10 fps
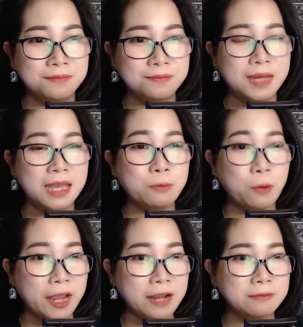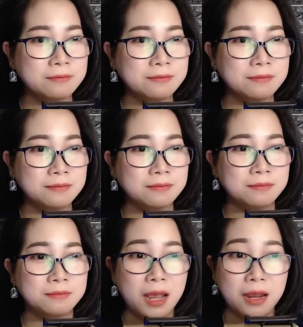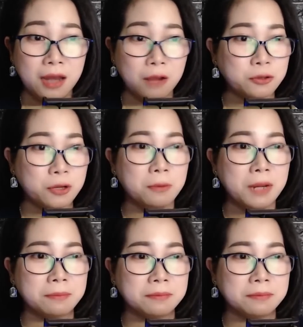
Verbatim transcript: Em khỏe không? Lâu rồi không gặp.